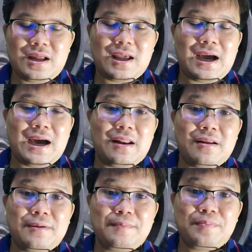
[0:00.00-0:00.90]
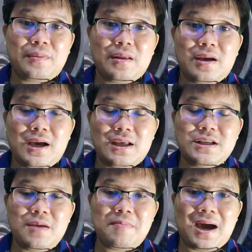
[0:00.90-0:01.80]
ในการให้
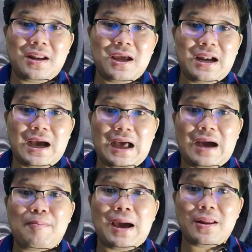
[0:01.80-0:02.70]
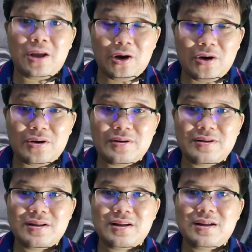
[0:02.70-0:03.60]
ชิบะเนี่ยราคาไปต่อ
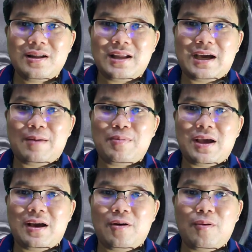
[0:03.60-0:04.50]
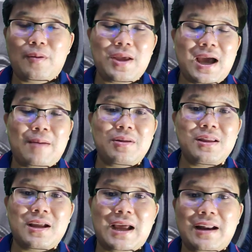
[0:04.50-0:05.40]
นะครับแต่เขาก็พยายาม
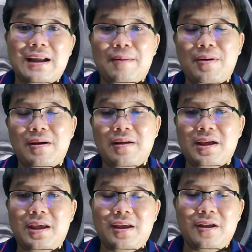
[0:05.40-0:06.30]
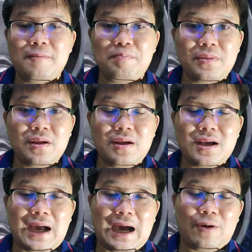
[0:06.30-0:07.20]
ที่จะดันนักไอ้
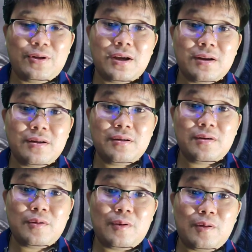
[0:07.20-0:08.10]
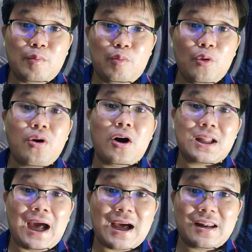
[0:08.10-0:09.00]
กาวถึงผู้ก่อ
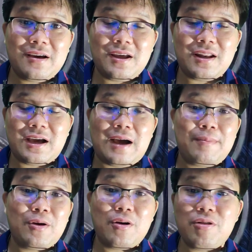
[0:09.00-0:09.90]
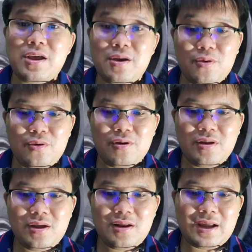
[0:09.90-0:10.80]
ตั้งเลยนะครับแล้วก็ ซี อี โอ
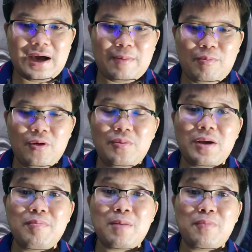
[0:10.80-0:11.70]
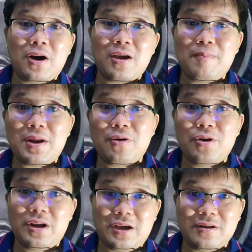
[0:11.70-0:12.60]
นะครับรวมถึงบิตบอยก็เป็นค
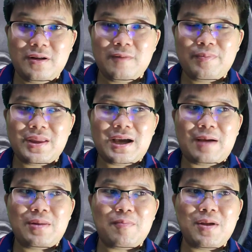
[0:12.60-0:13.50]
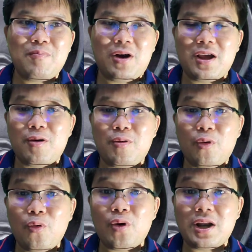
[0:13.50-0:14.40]
นหนึ่งนะครับแต่บิตบอยเขา
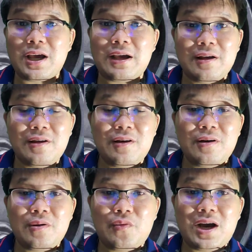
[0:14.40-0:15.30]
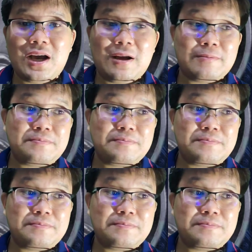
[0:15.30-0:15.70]
ขู่นะว่า